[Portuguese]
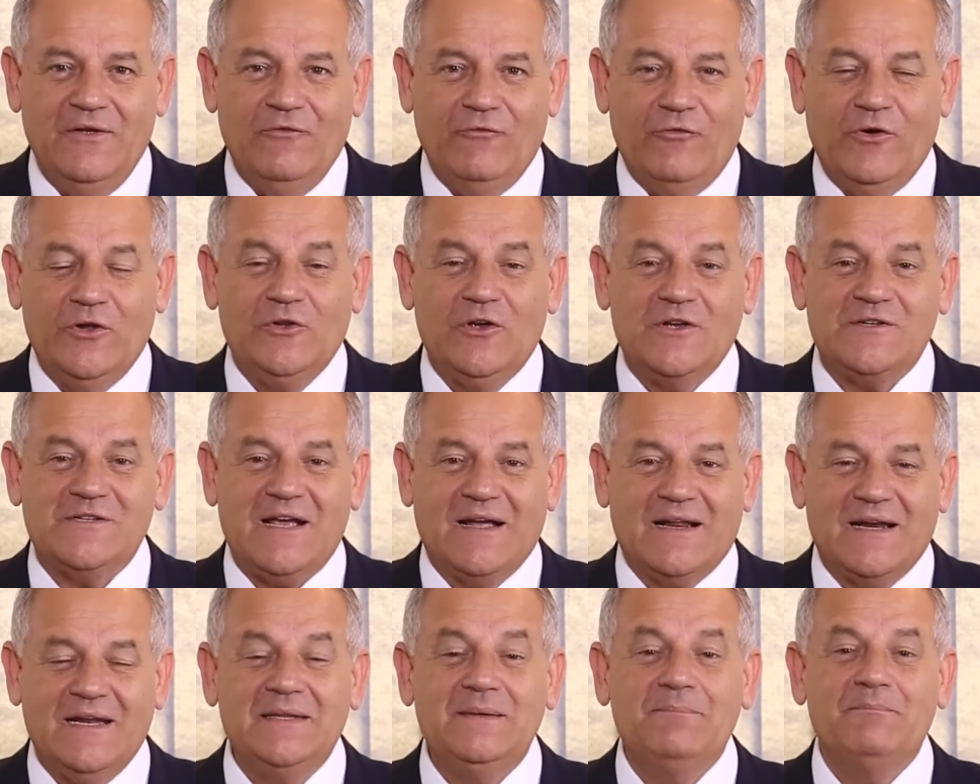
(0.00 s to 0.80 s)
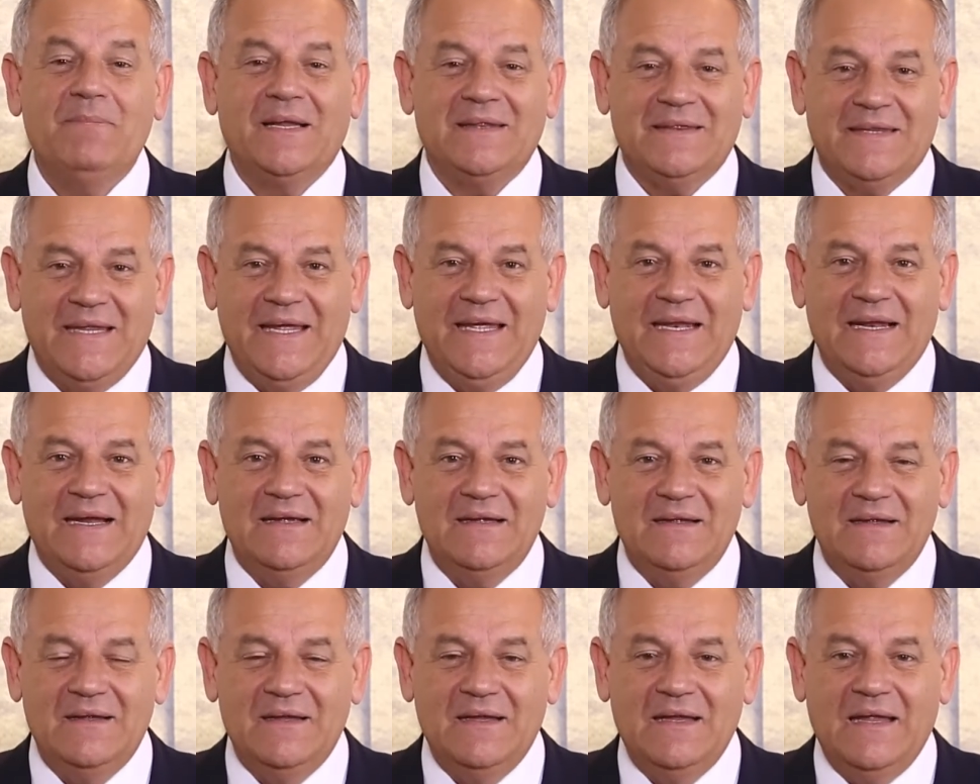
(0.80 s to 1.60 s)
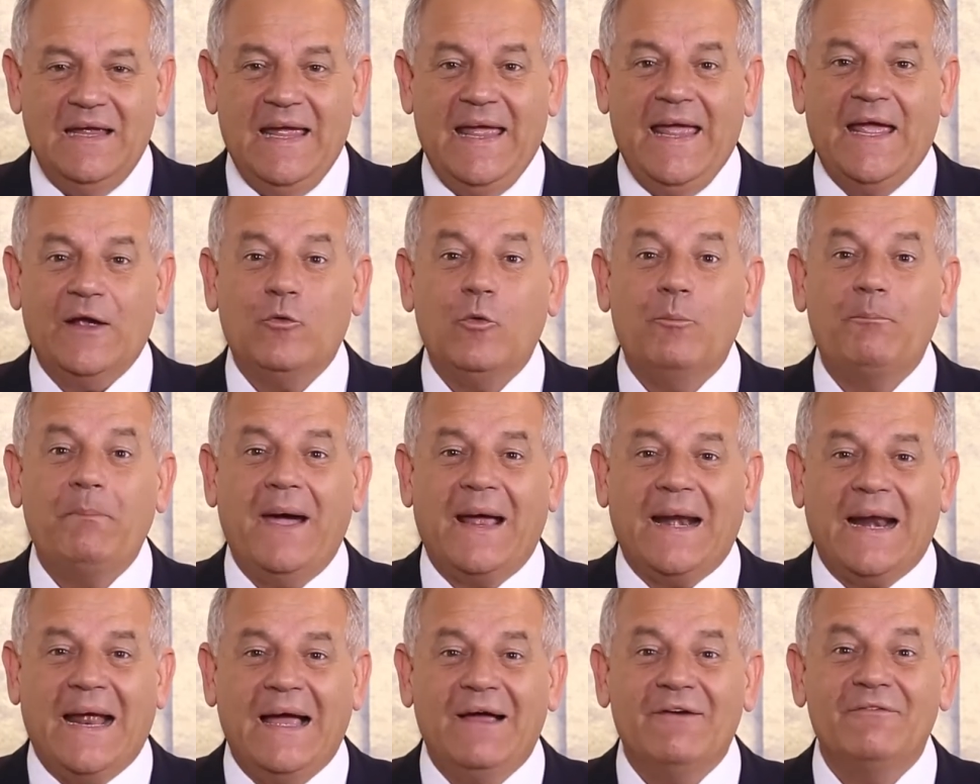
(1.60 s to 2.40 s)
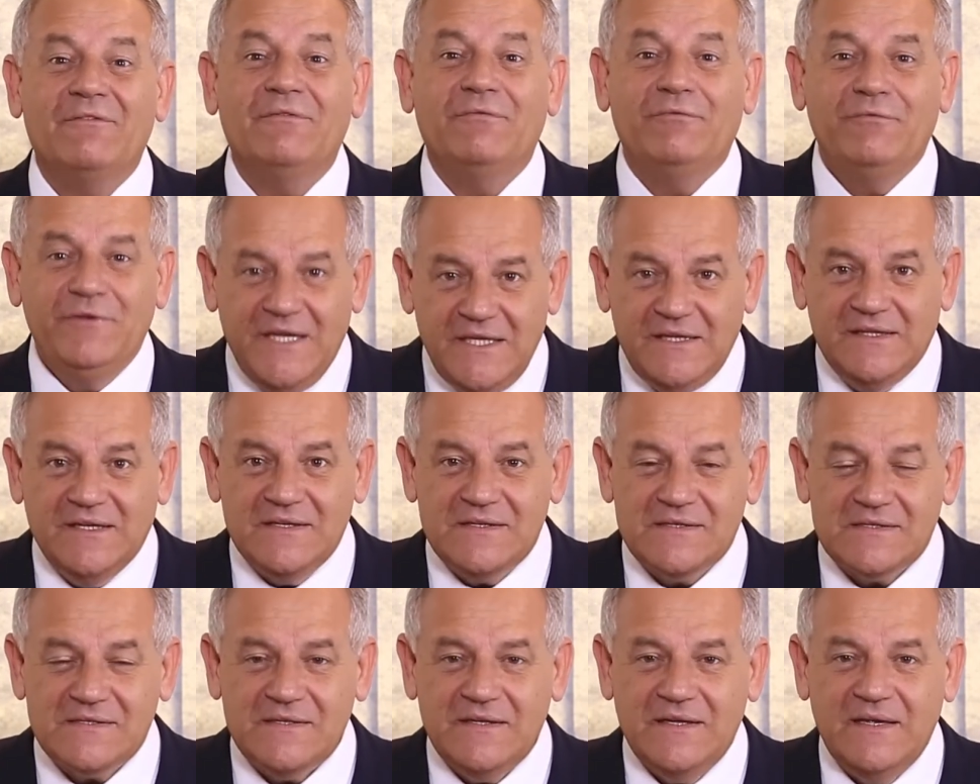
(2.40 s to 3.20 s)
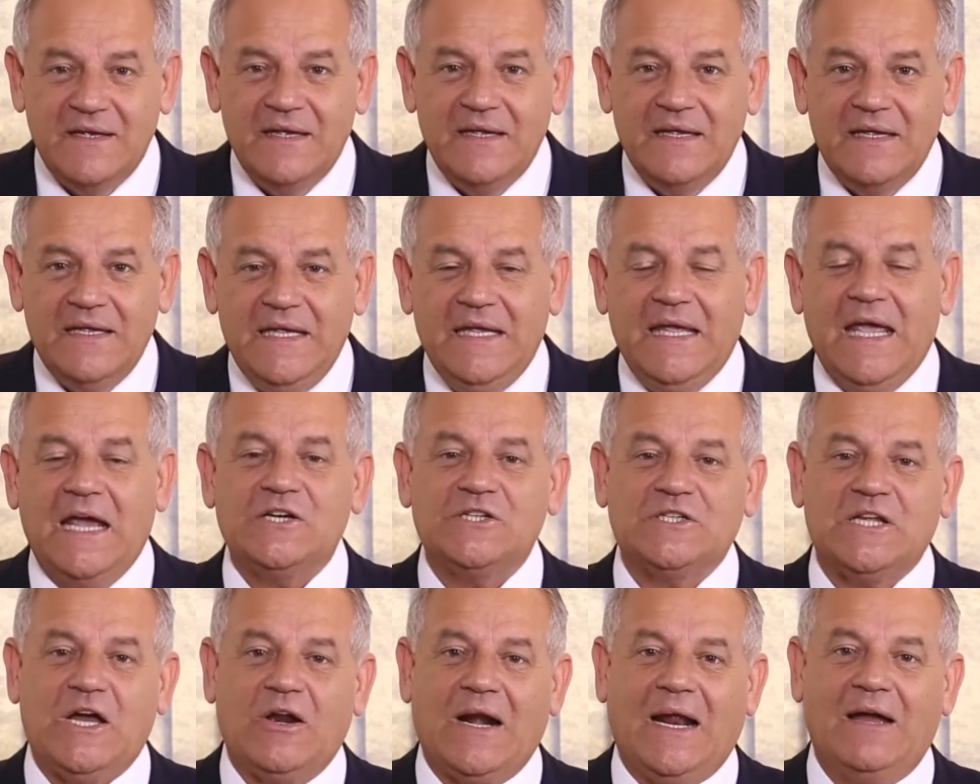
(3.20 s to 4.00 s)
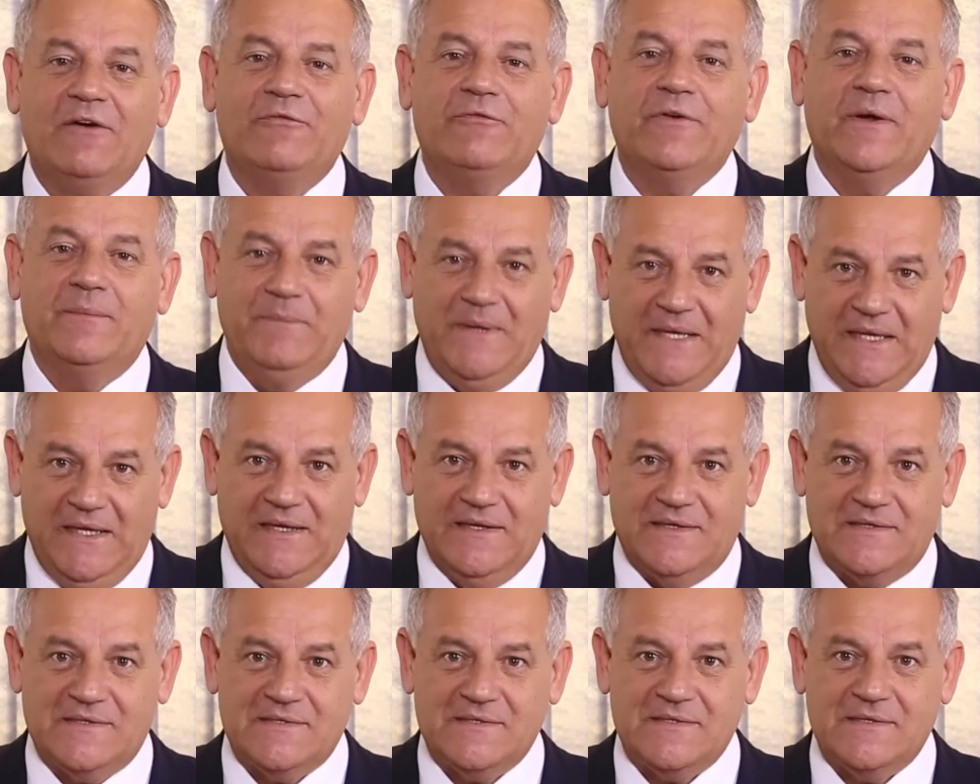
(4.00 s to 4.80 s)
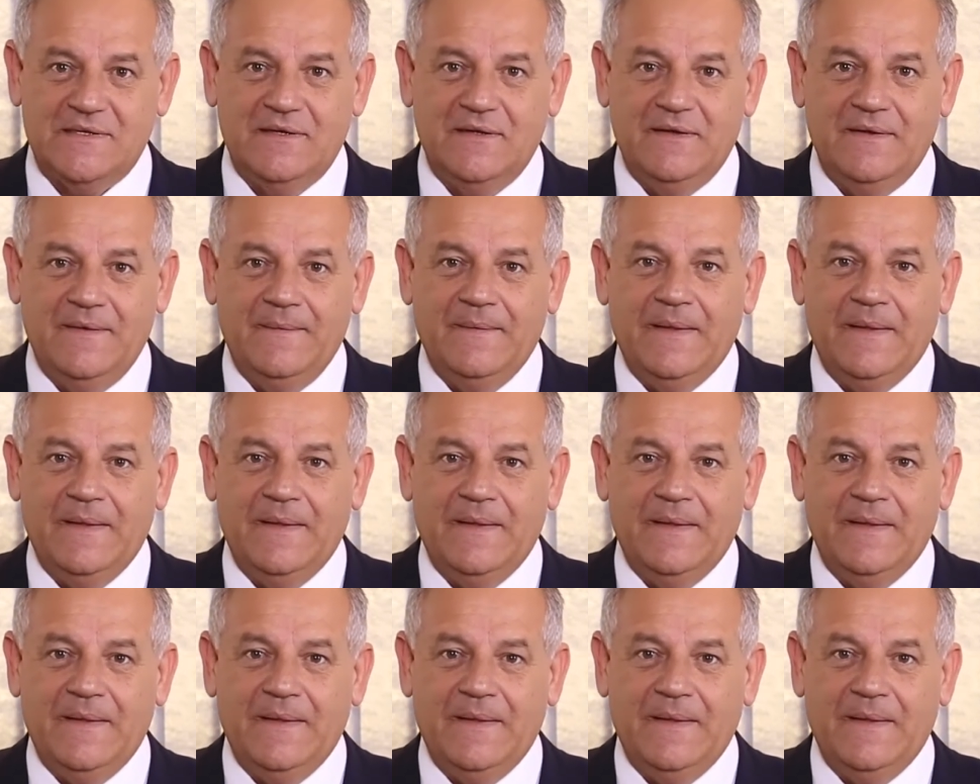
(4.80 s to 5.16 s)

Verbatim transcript: Foi nossa grande bandeira recuperar vidas e restaurar famílias.